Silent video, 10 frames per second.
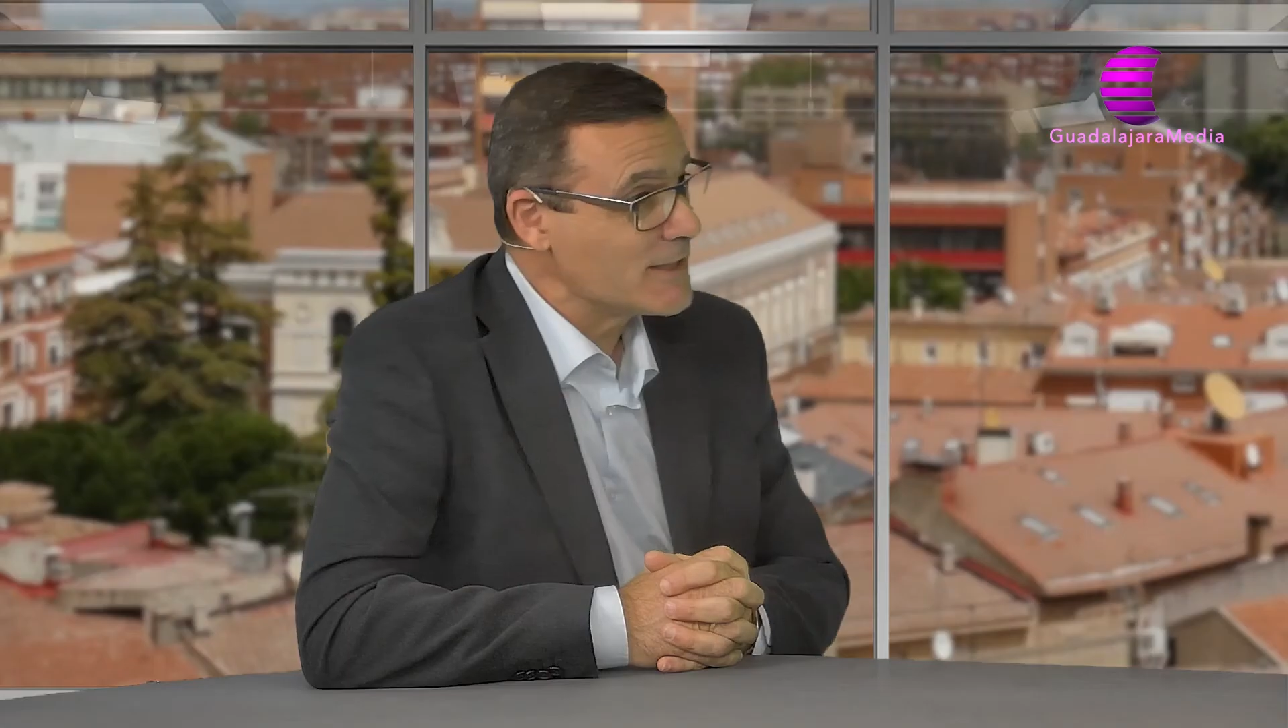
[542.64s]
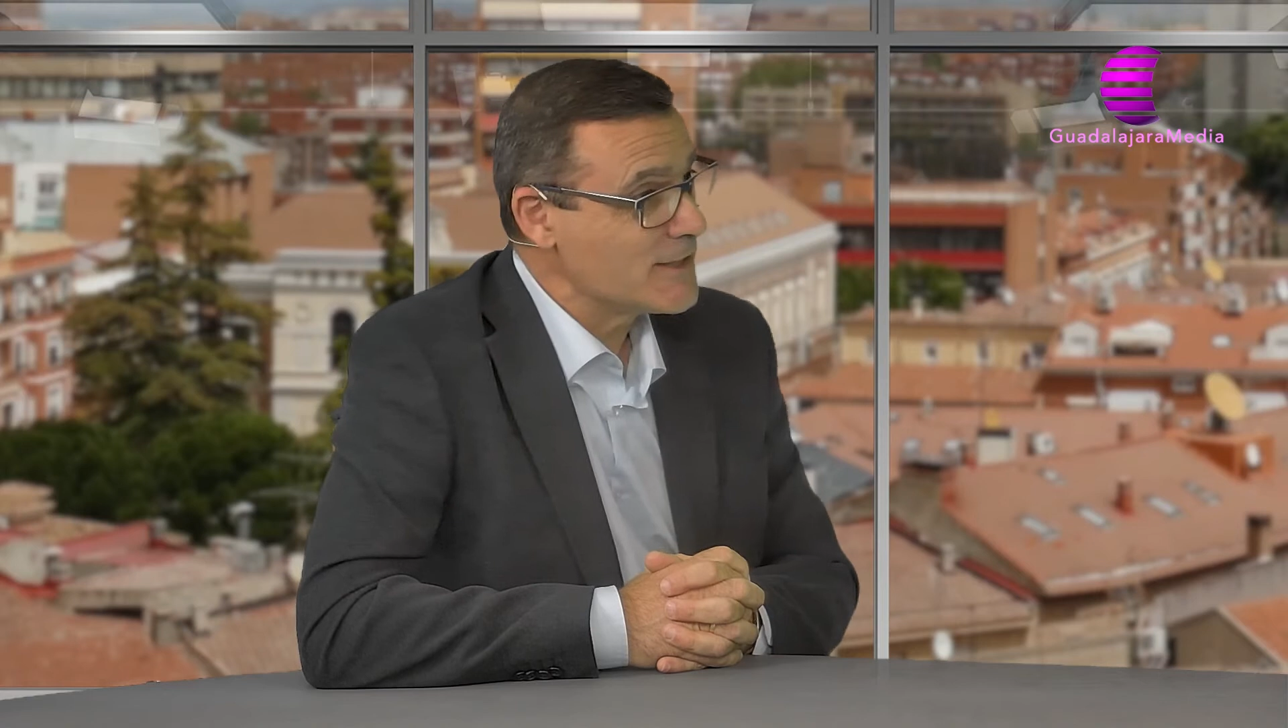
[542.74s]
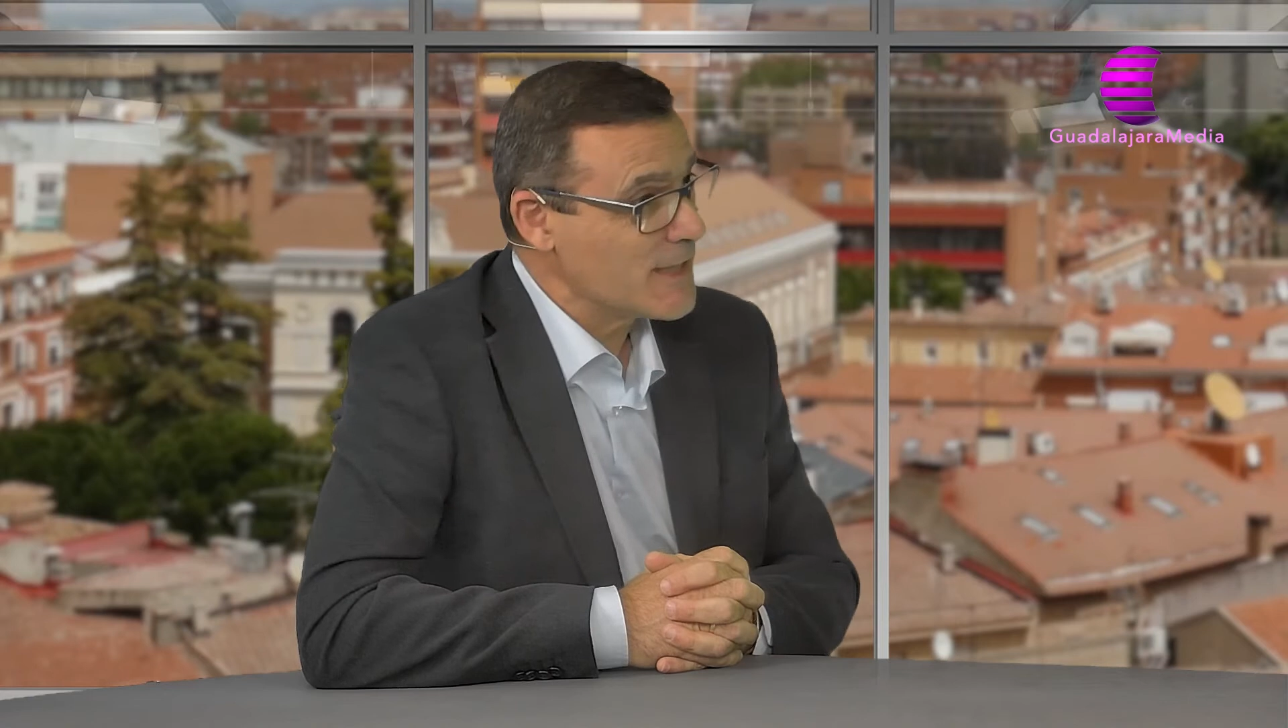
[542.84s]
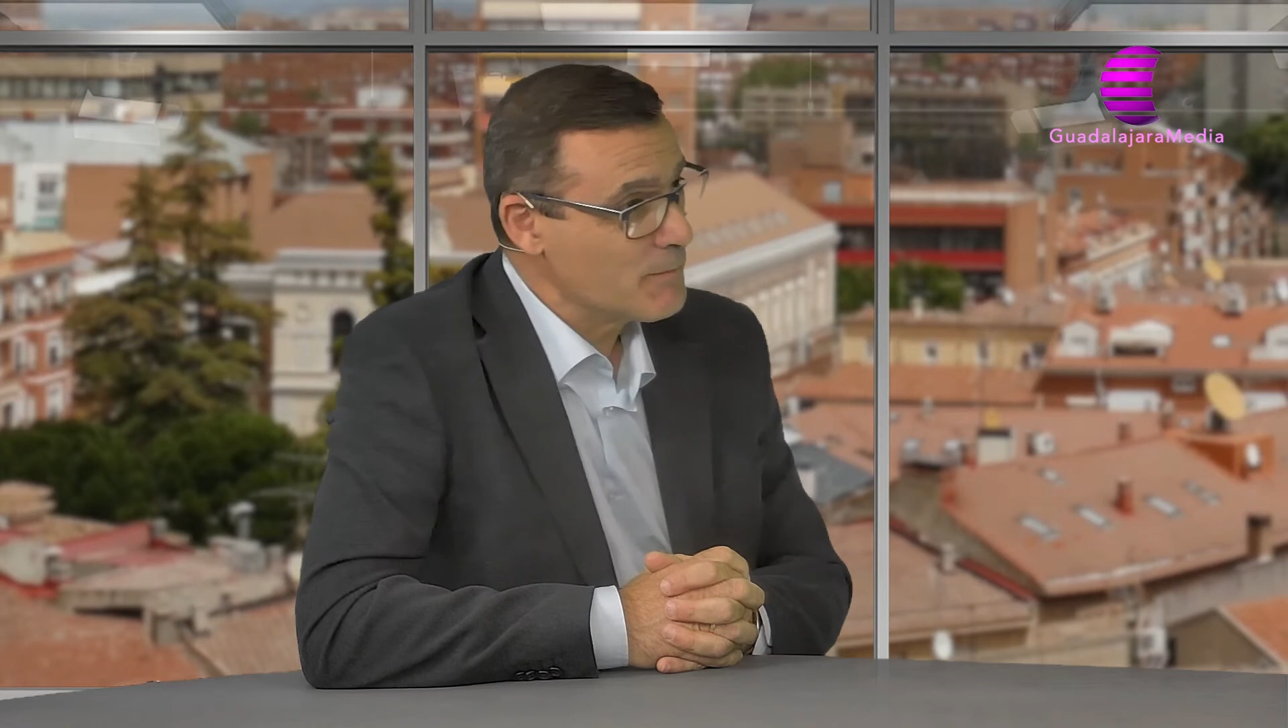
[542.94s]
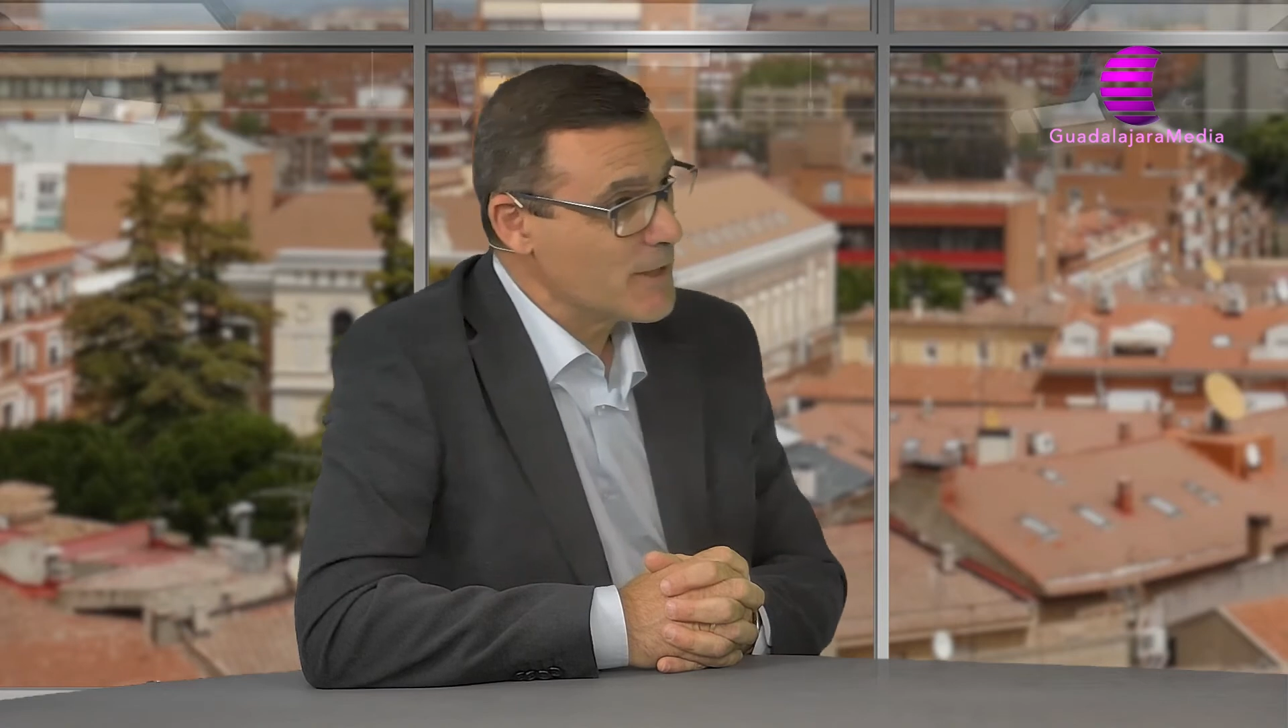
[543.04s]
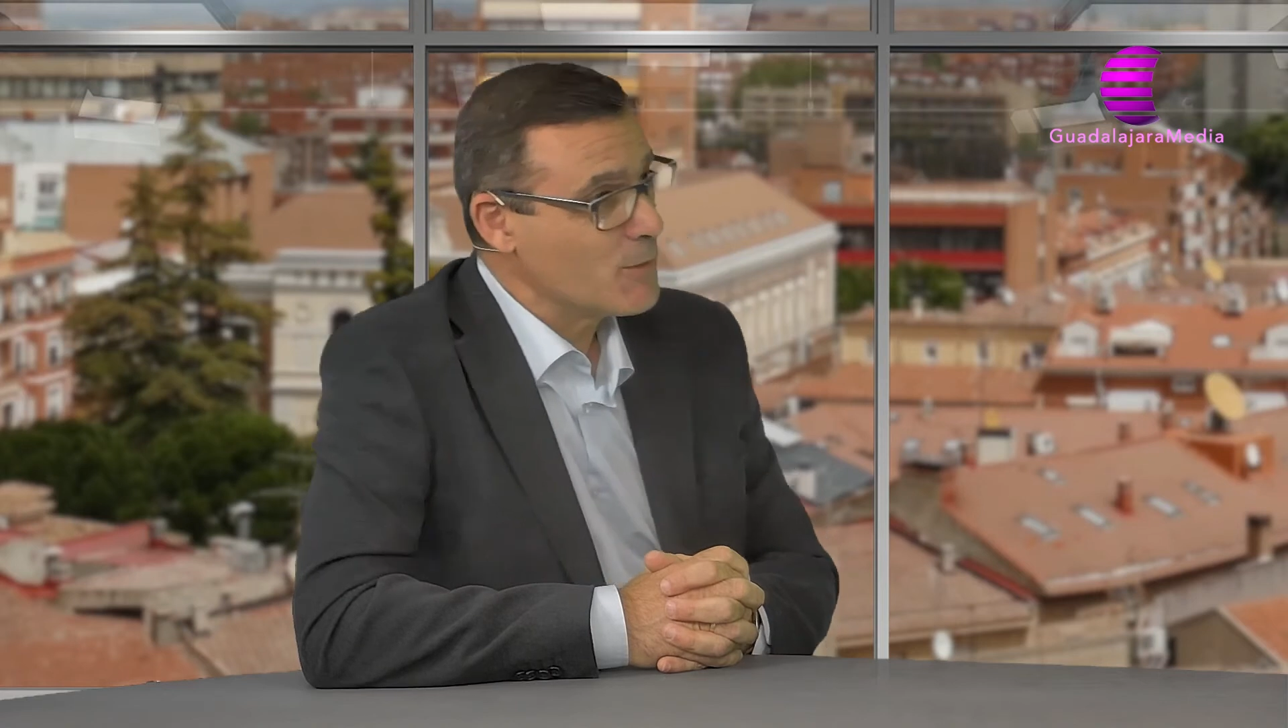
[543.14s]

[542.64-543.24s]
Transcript: destinarme